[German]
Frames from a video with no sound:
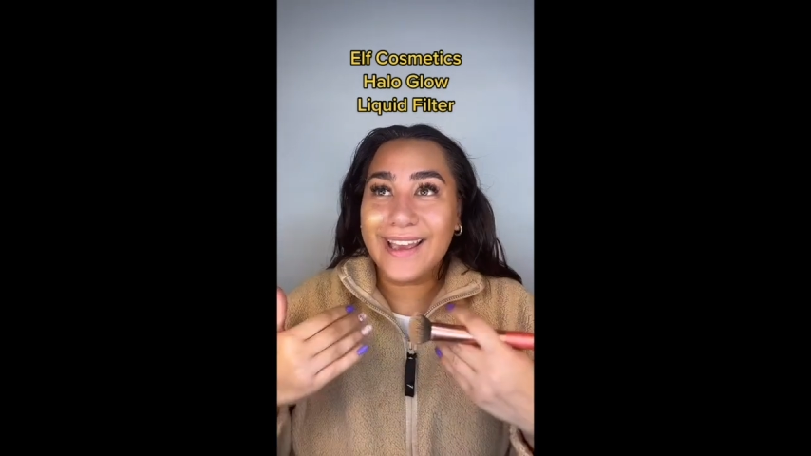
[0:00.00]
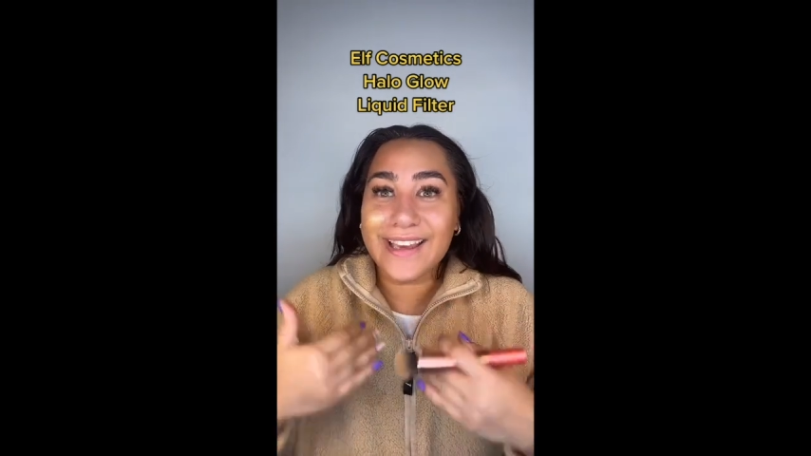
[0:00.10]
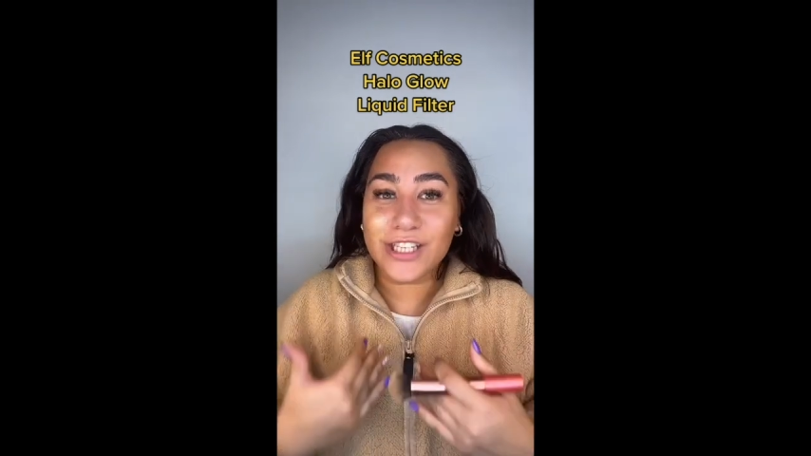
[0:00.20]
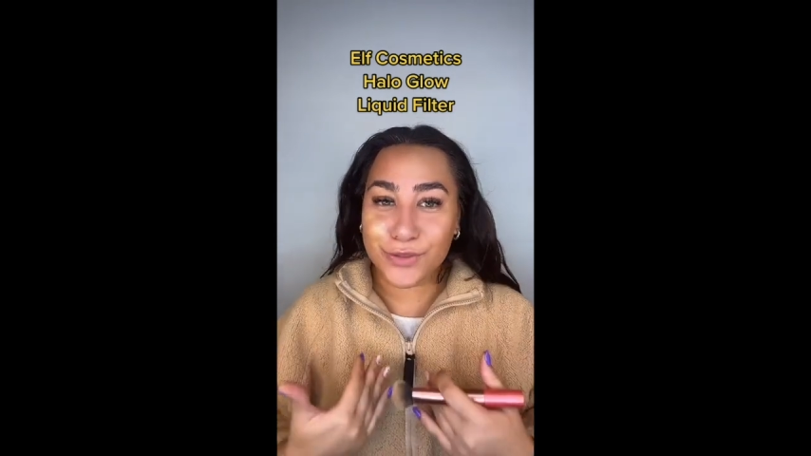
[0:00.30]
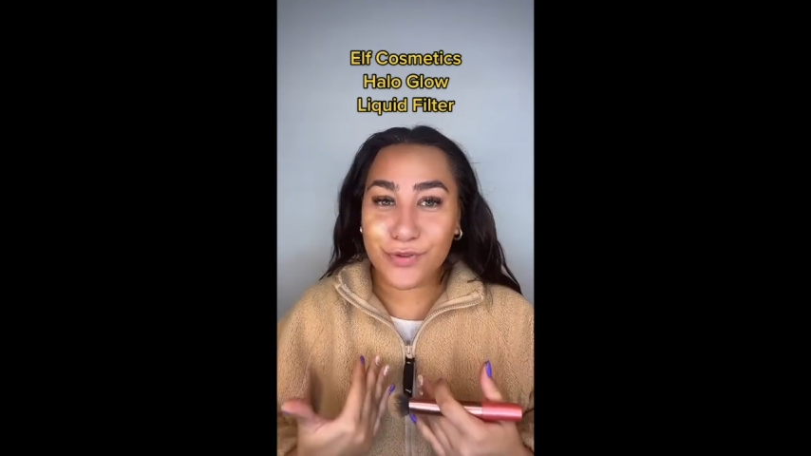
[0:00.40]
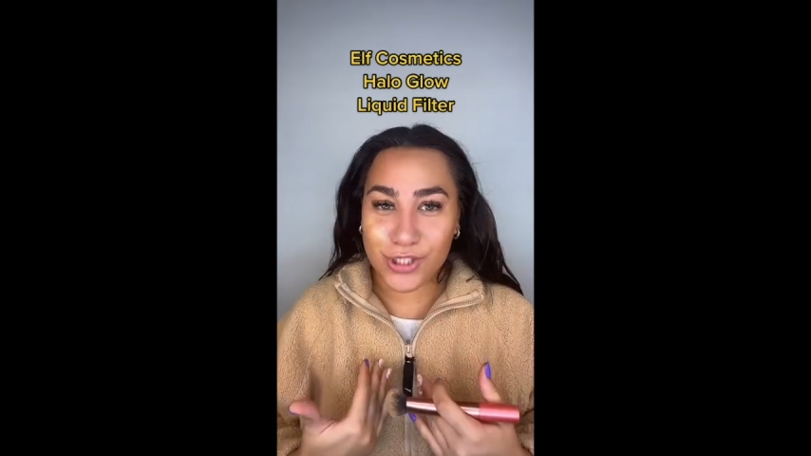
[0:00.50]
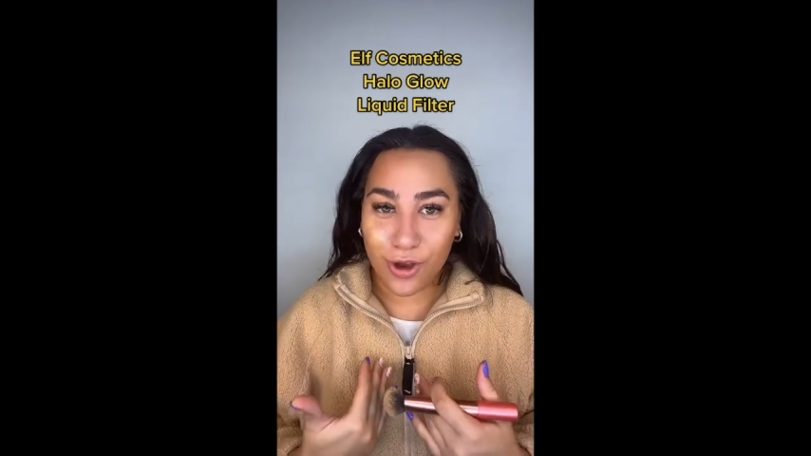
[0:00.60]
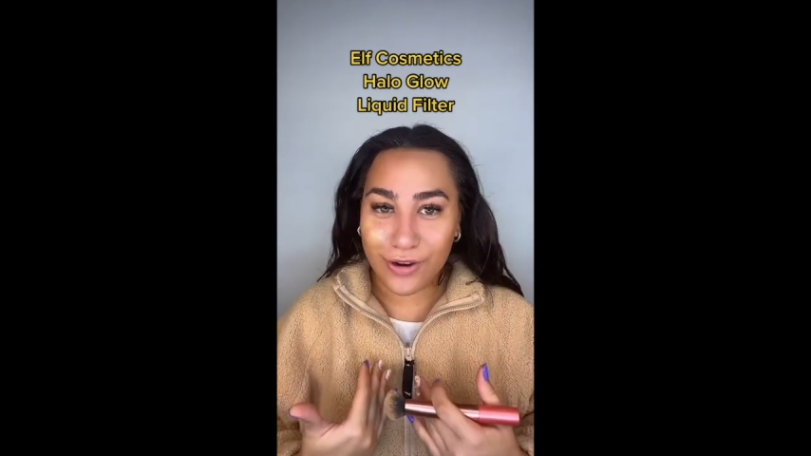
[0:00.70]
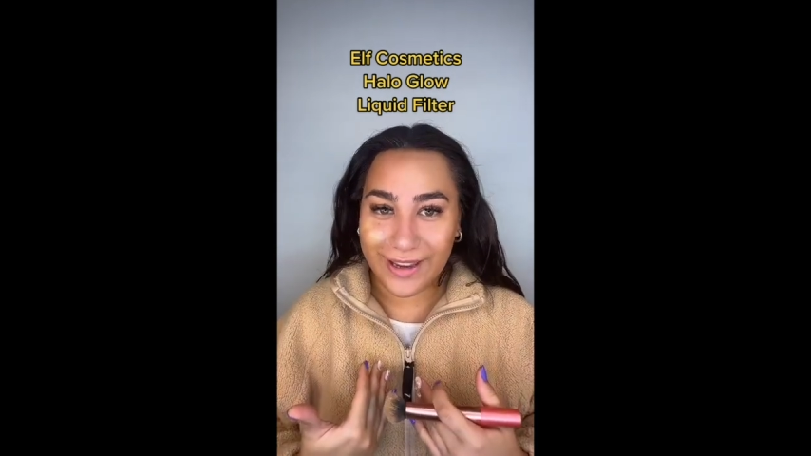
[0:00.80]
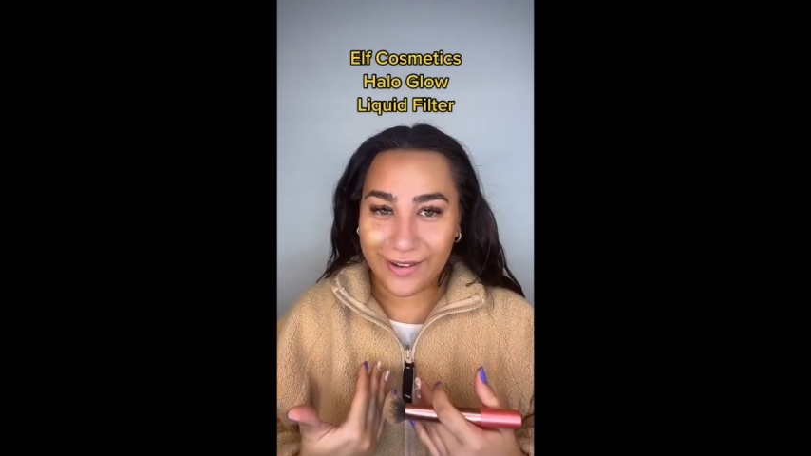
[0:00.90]
ich würde es
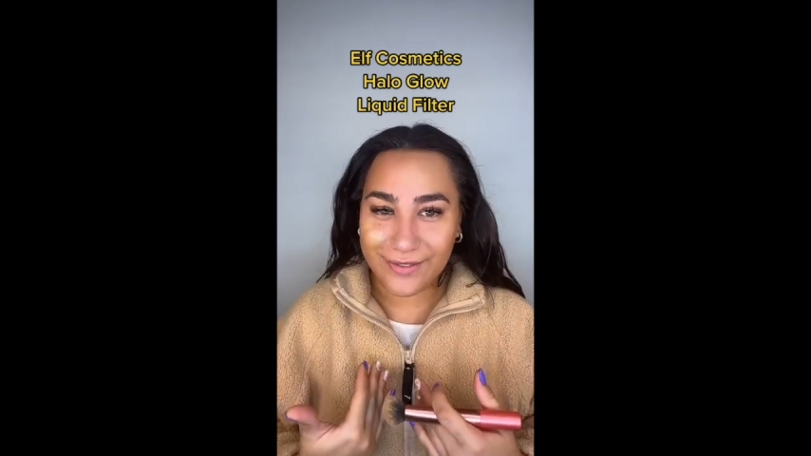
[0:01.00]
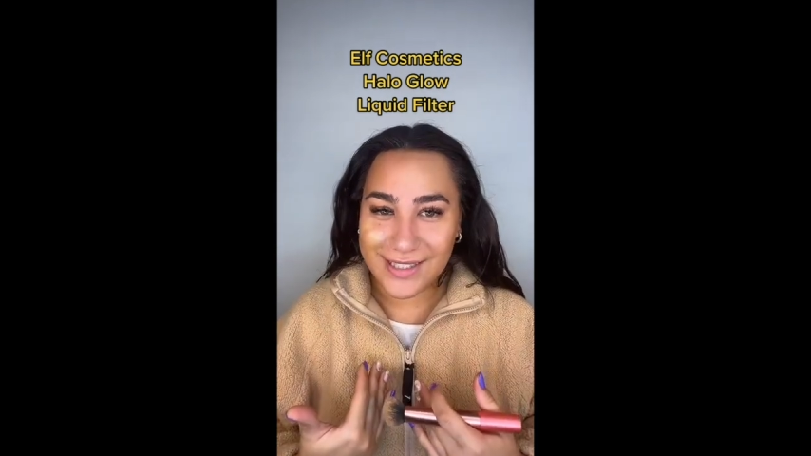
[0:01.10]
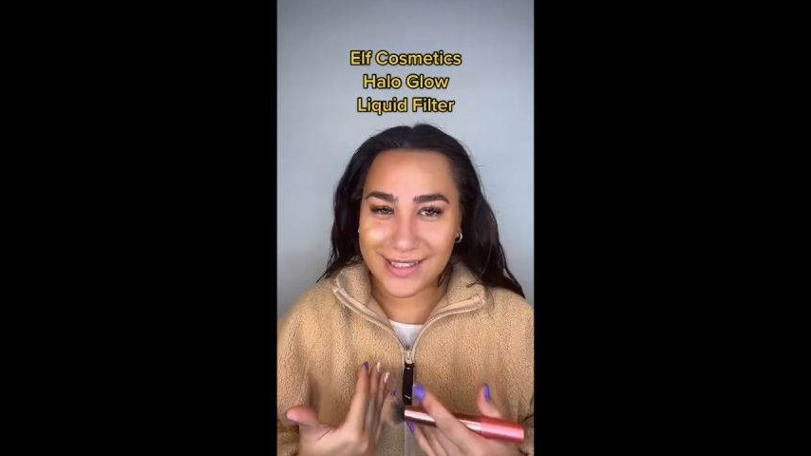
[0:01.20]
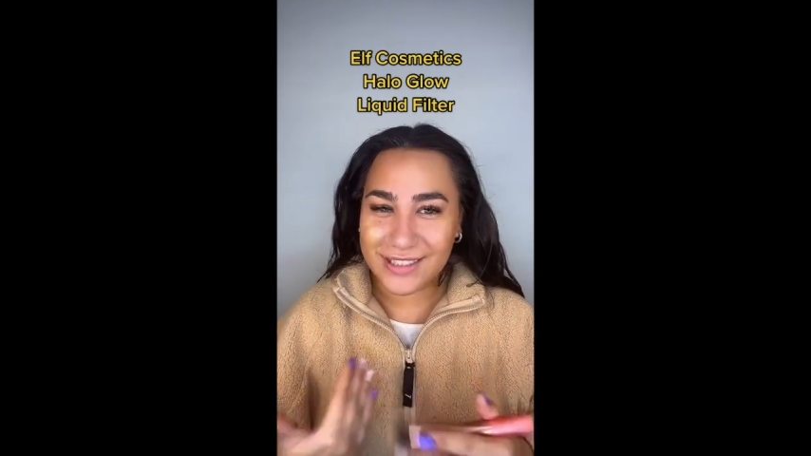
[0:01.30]
auch gern wissen.